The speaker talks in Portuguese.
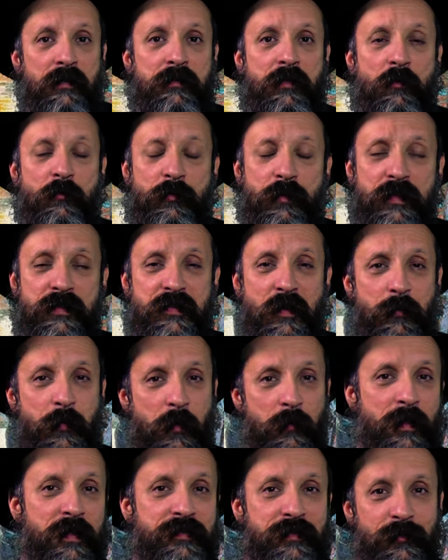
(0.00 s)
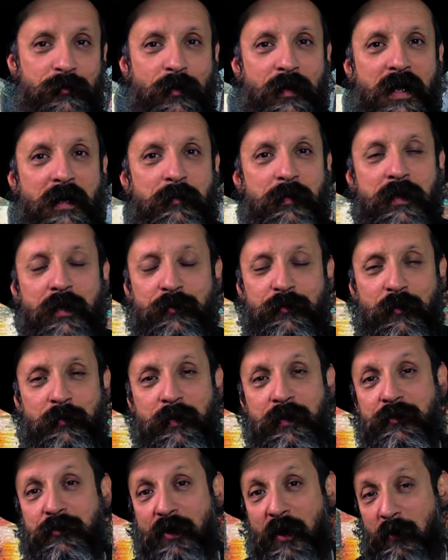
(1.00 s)
talvez a promessa do Rebbe era
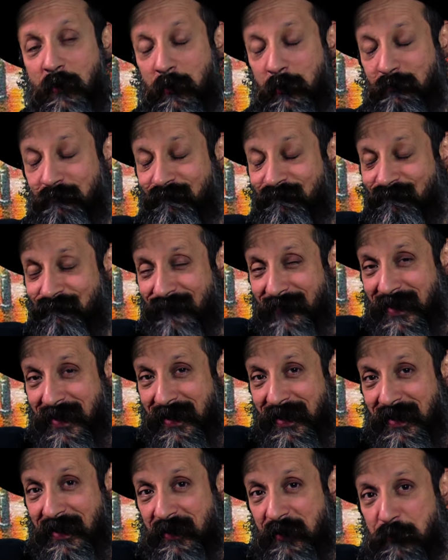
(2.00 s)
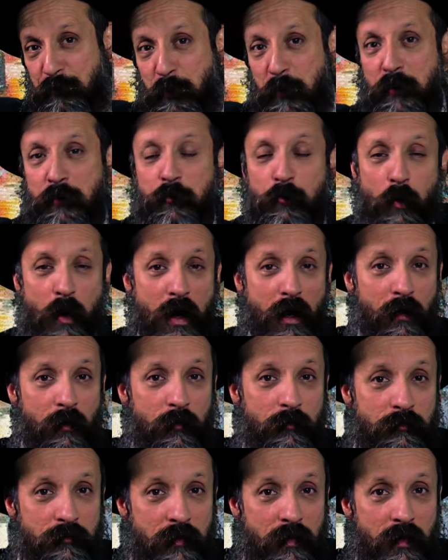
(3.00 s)
somente algo
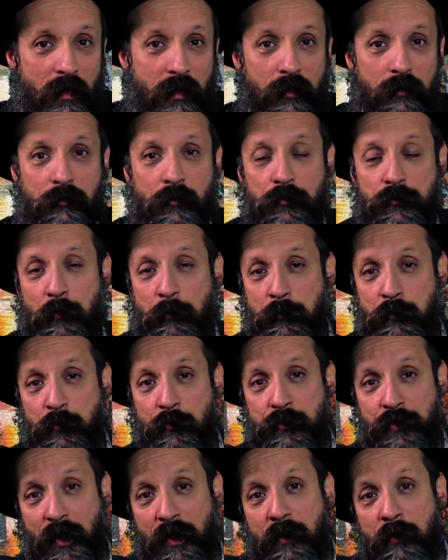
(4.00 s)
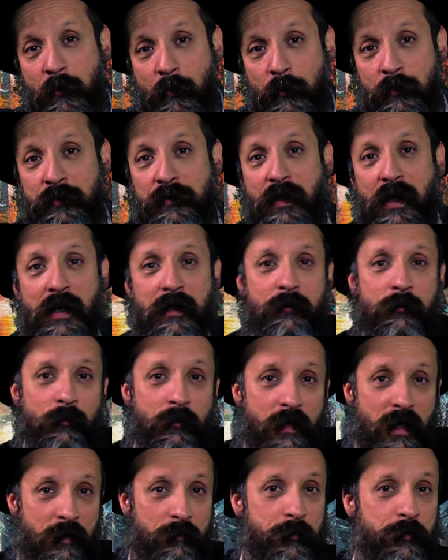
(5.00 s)
espiritual. Nós vamos nos reencontrar com
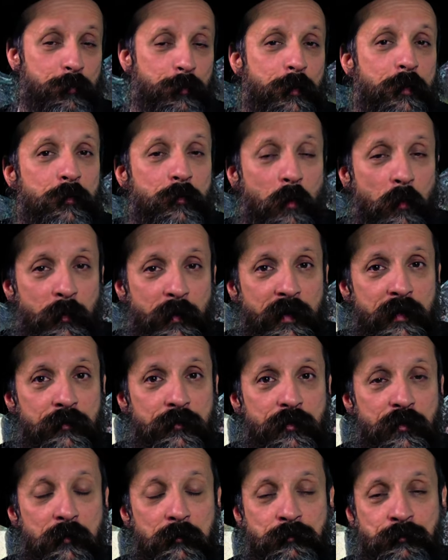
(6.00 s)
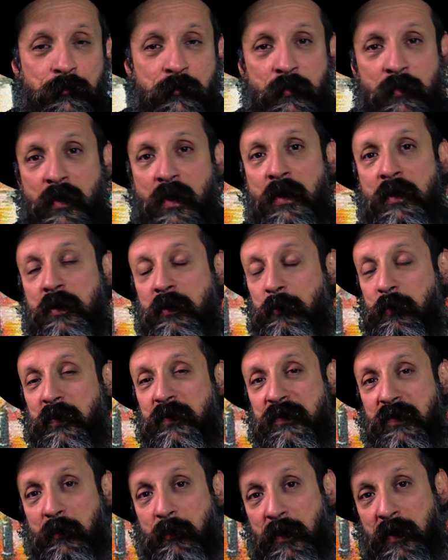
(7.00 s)
o Rebbe espiritualmente, em
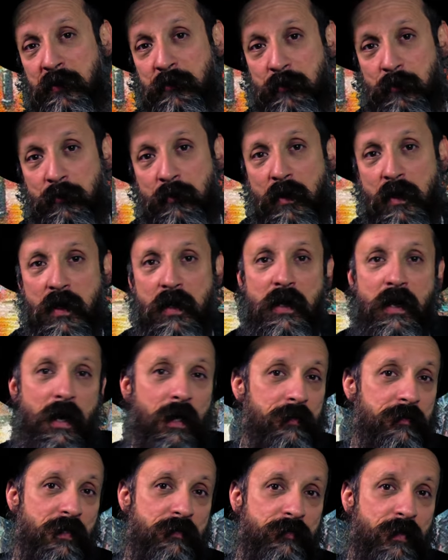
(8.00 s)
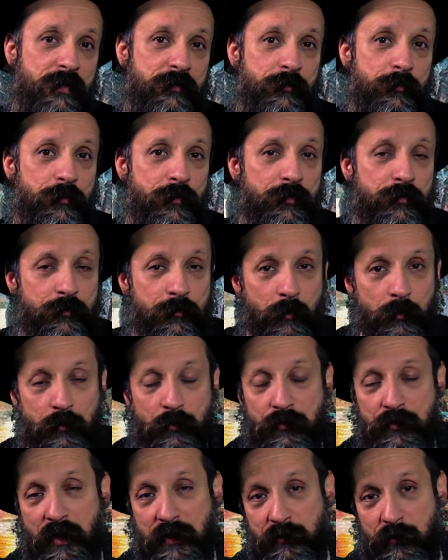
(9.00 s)
pensamento, através dos
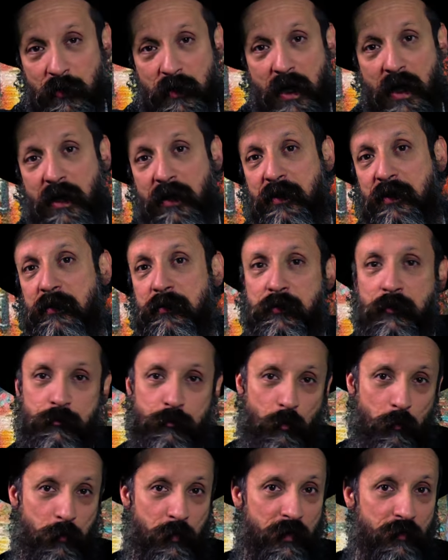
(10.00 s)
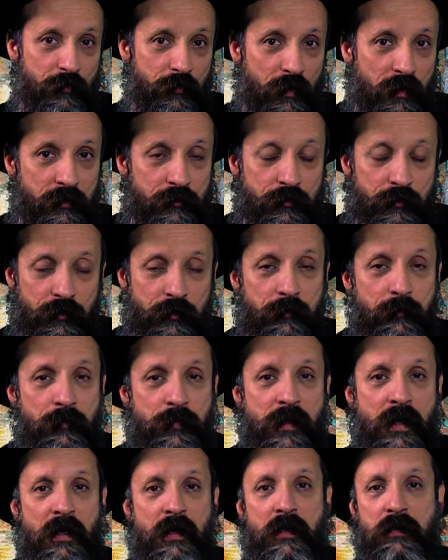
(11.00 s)
estudos da Torá que ele deixou para a gente,
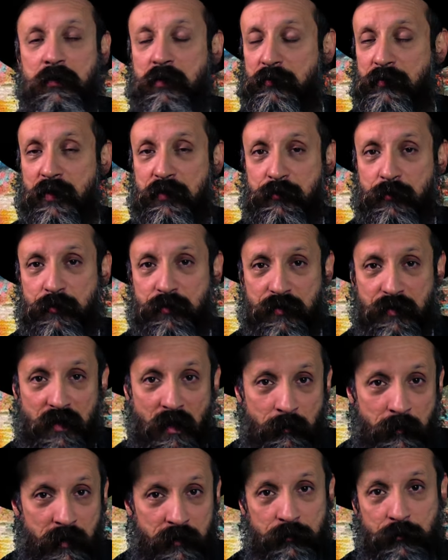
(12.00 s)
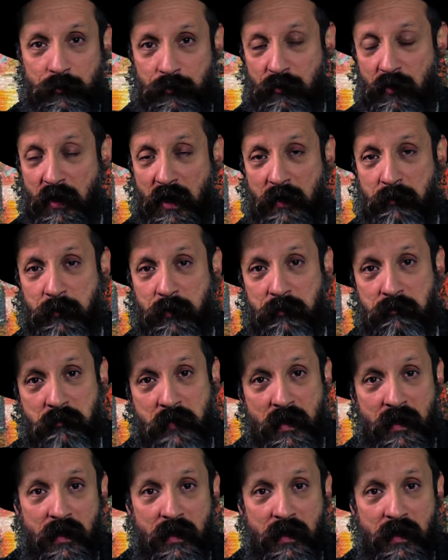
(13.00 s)
através dos ensinamentos do Rebbe.